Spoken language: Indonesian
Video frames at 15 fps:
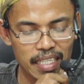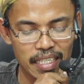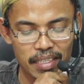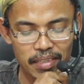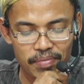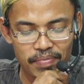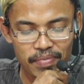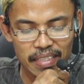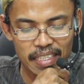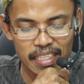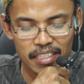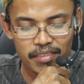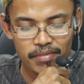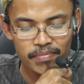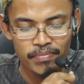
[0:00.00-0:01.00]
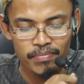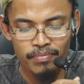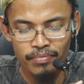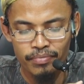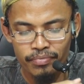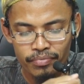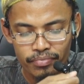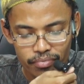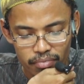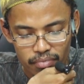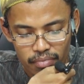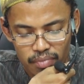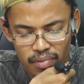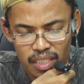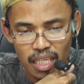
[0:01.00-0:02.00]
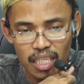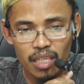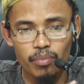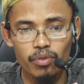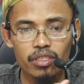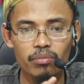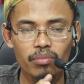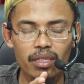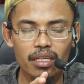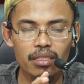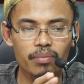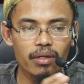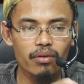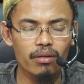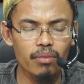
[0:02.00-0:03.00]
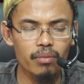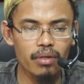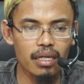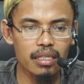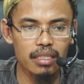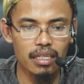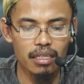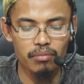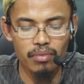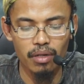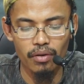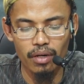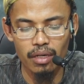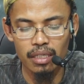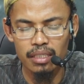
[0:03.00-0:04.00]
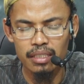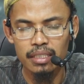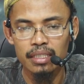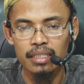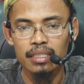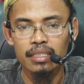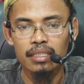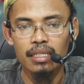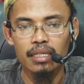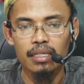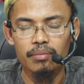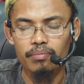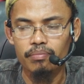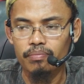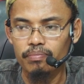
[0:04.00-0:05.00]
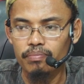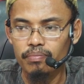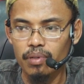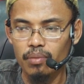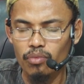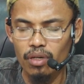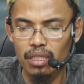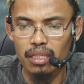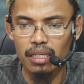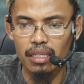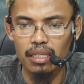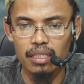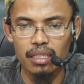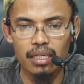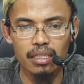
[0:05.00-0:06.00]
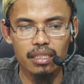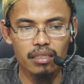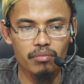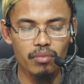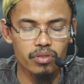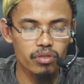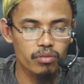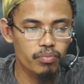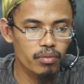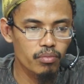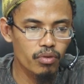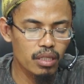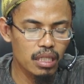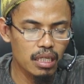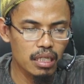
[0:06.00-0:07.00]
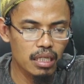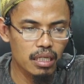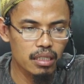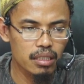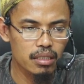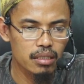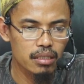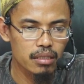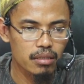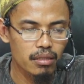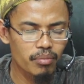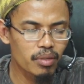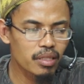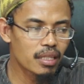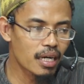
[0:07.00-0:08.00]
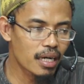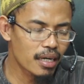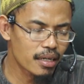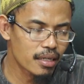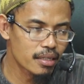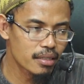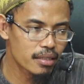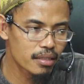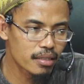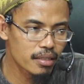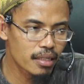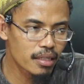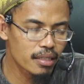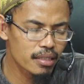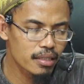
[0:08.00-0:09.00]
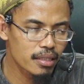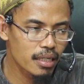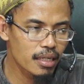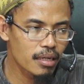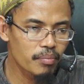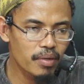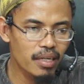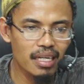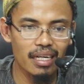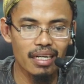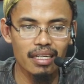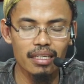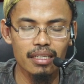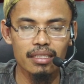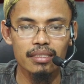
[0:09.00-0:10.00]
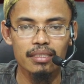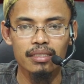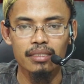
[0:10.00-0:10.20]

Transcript: ini, ya. Adapun sebagian para ulama mengatakan bahwa perbuatan ini adalah termasuk perbuatan yang bid'ah. Ya, kenapa? Karena